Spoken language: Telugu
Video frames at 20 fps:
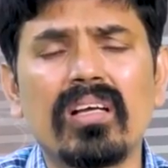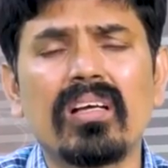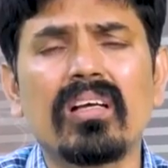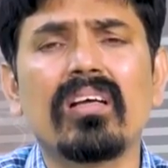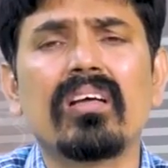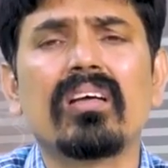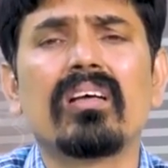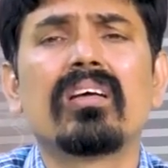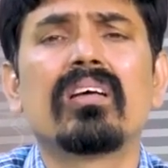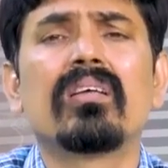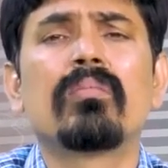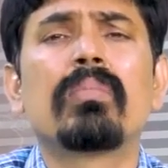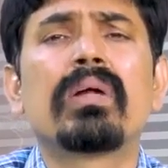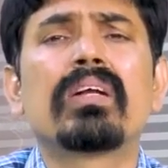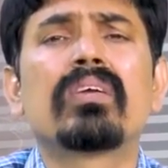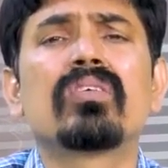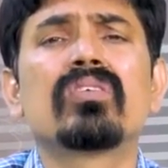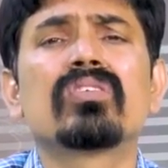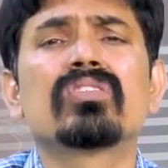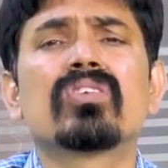కూడా
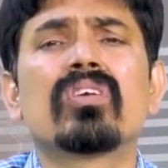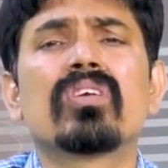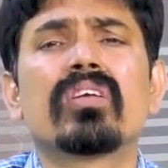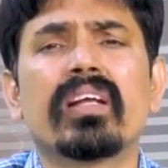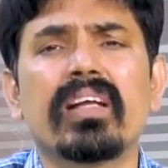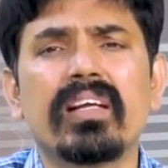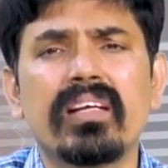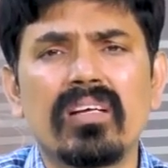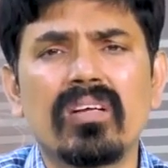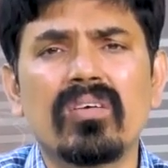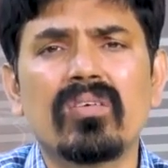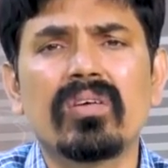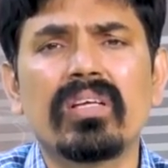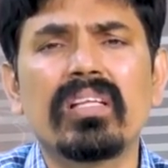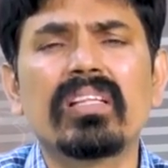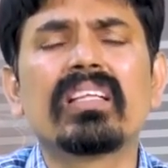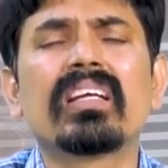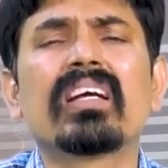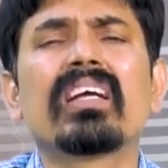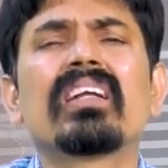బెటర్ టు స్టార్ట్ రైట్ నౌ
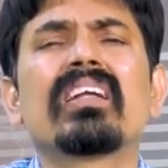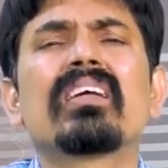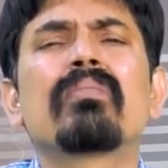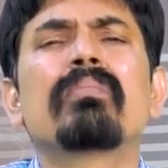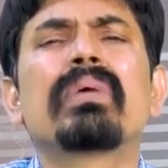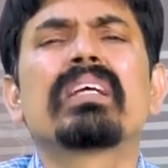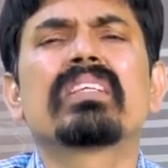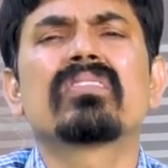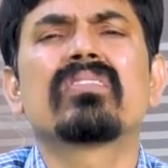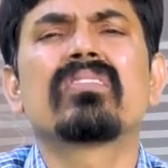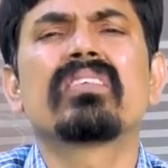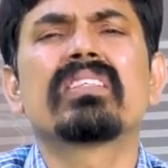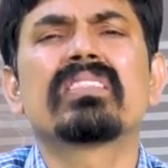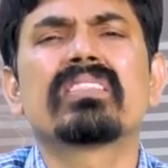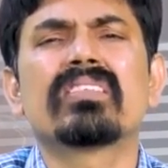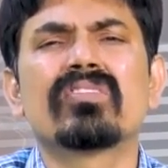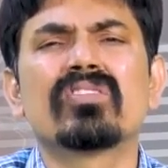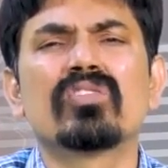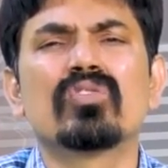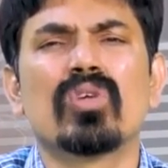ఇంతకన్నా బెస్ట్
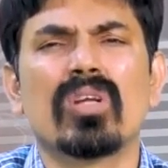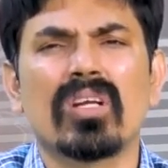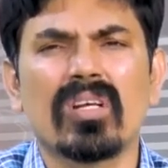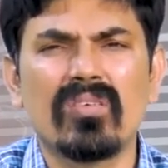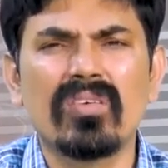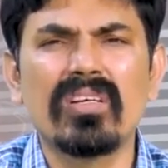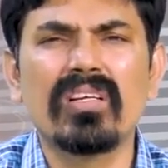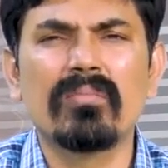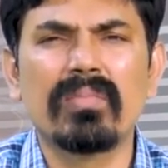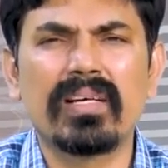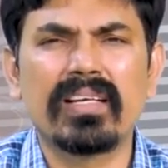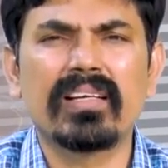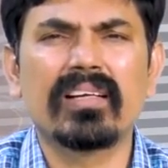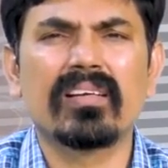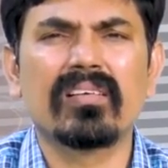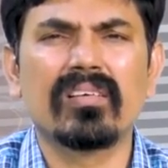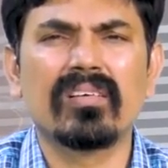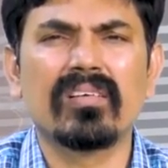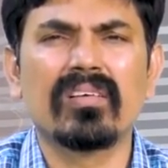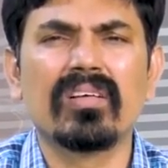డిస్కౌంట్స్ దొరకవండి
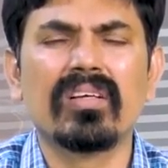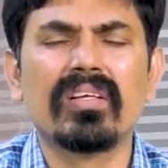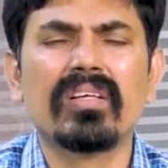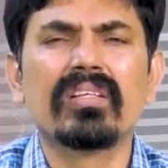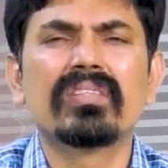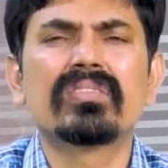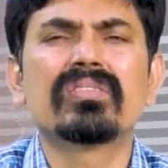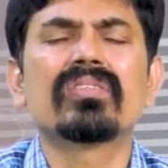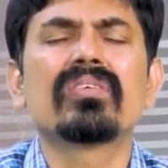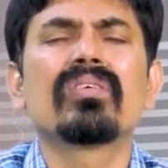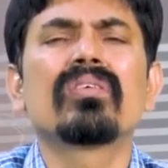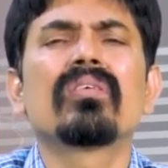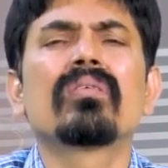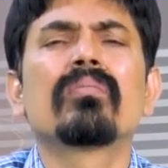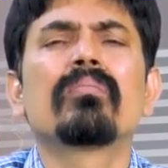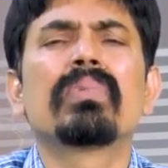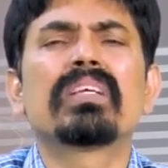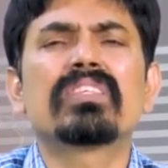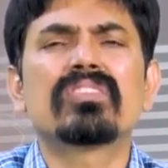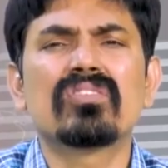మార్కెట్లో సో
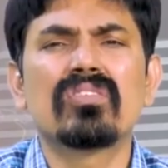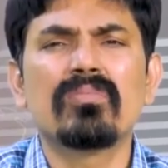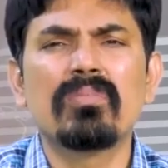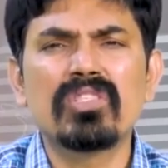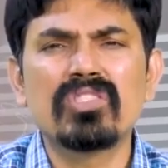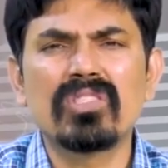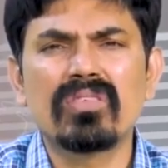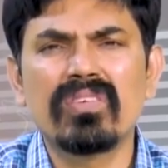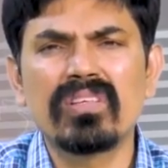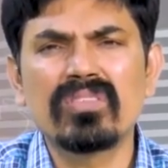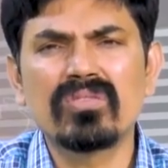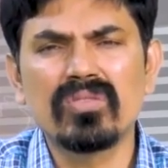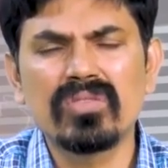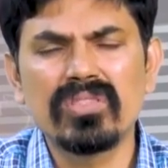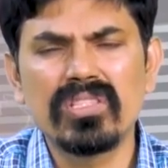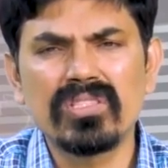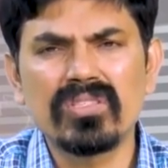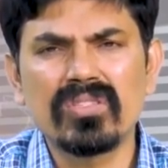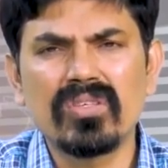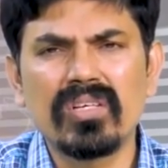బెస్ట్ మ్యూచువల్ ఫండ్స్
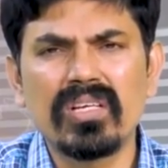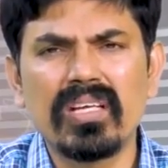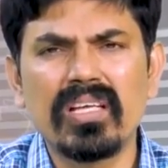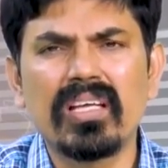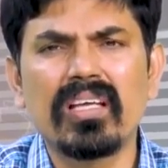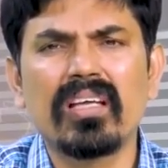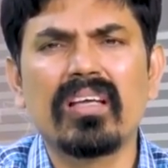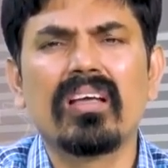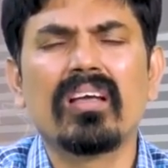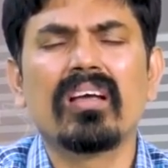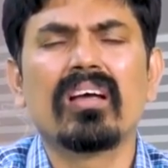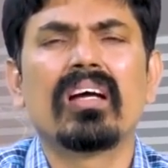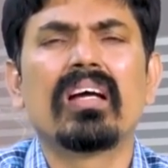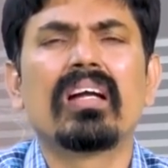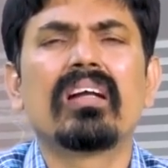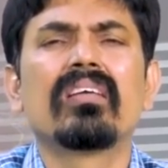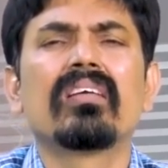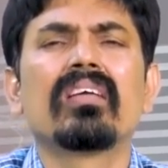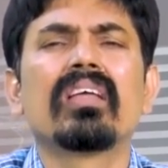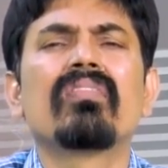యూజ్ చేసుకోండి
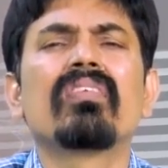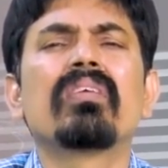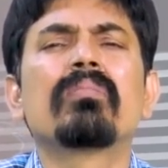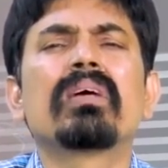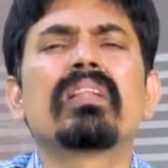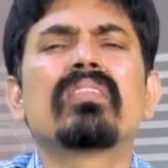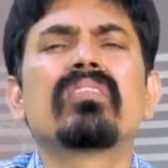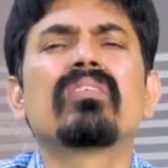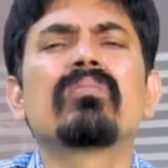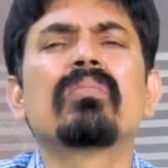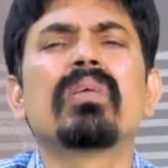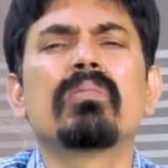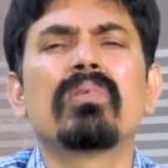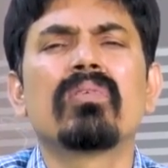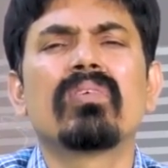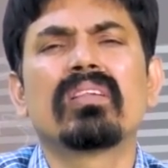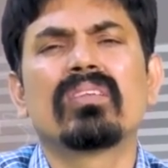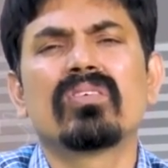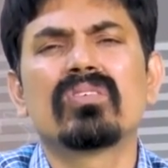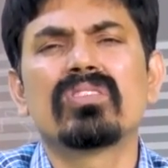అండ్ ఎవ్రీ మంత్
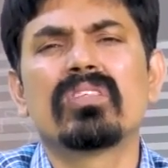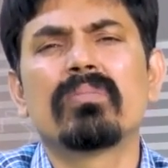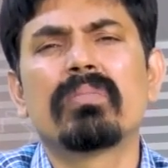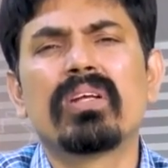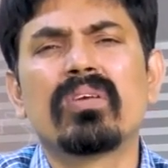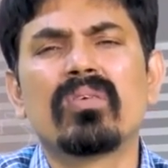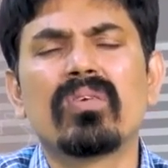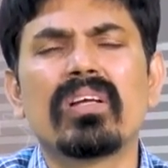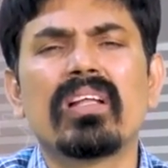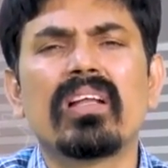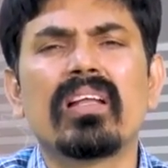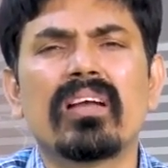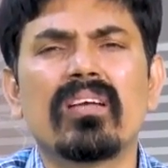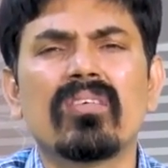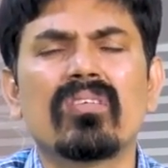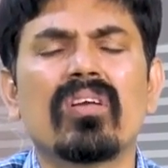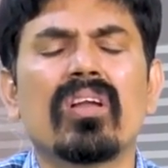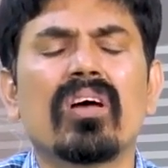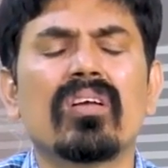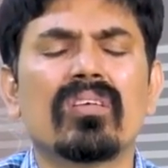మినిమం వన్ థౌసండ్ పెట్టుకుంటూ
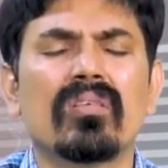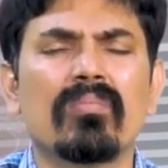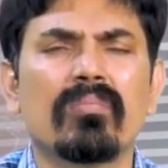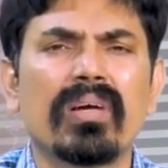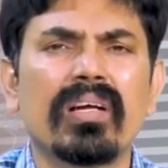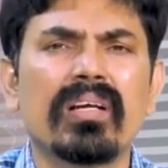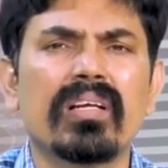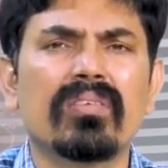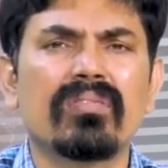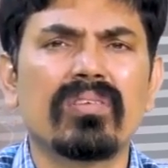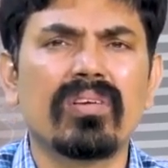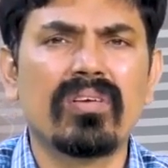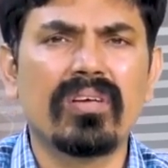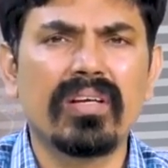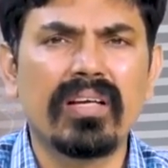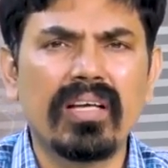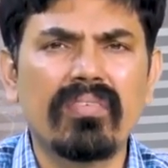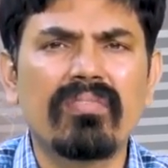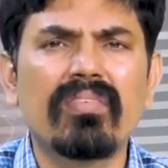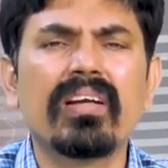వెళ్ళారంటే లాంగ్ టర్మ్ పాయింట్ ఆఫ్లో
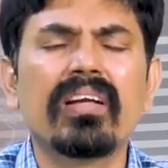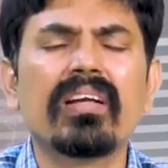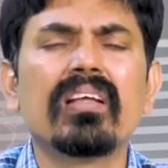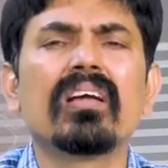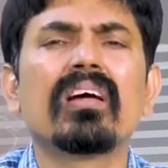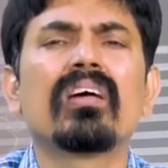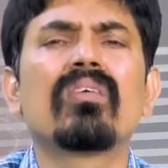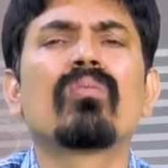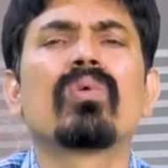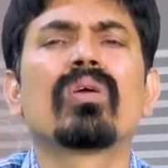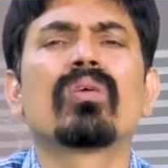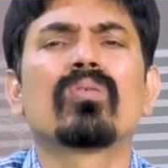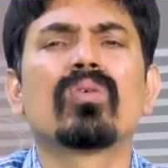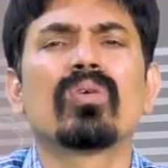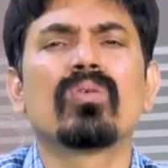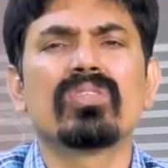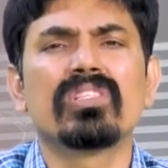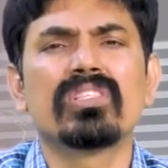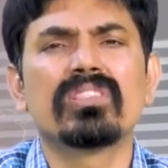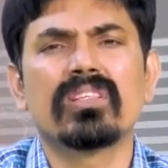డెఫినెట్గా వన్
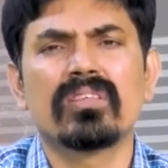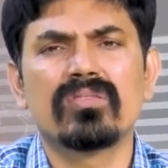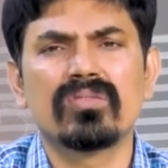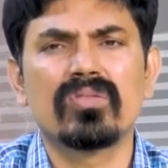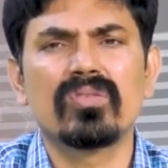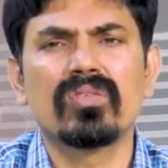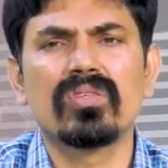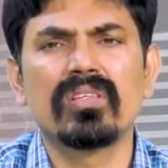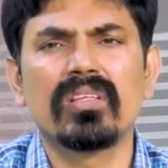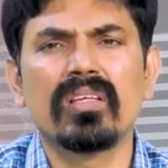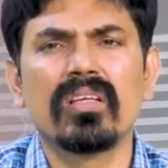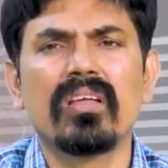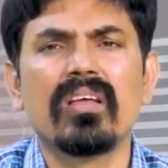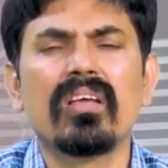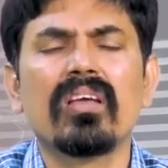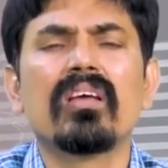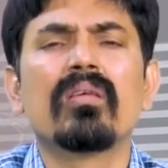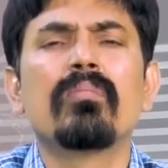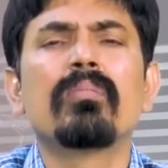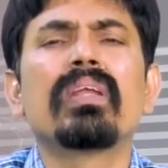ఫోర్ వచ్చే ఛాన్స్ ఉంటుంది
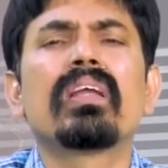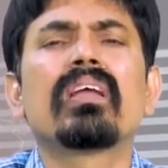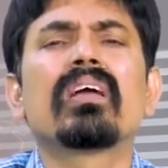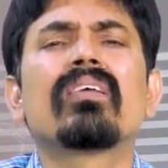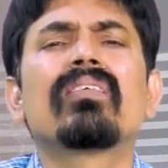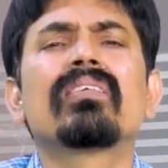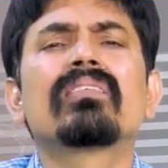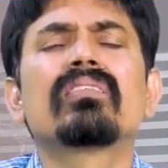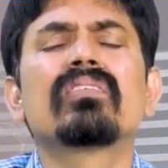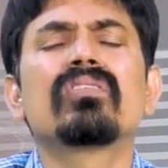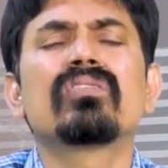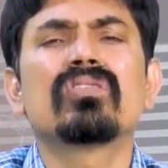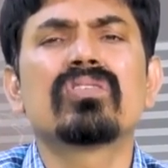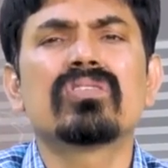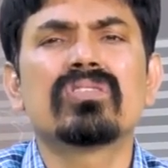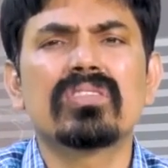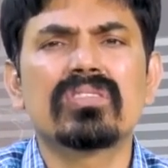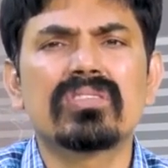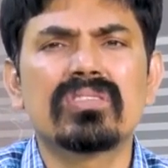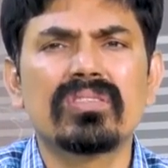మీరు కావాల్సిన
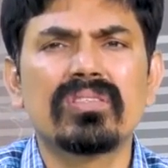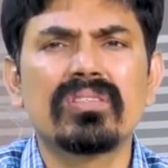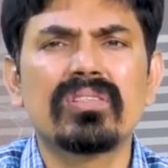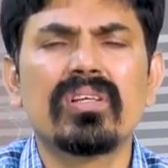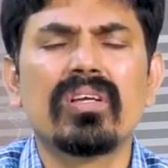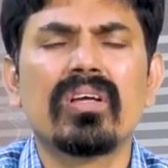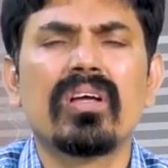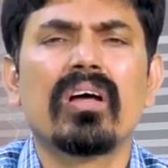రిసోర్సెస్